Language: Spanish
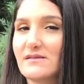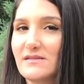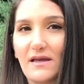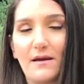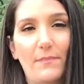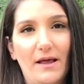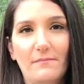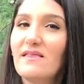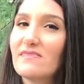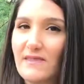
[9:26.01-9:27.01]
Así que para
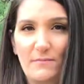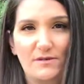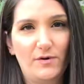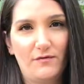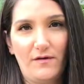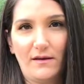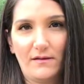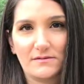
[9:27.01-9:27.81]
mí, de mis preferidas.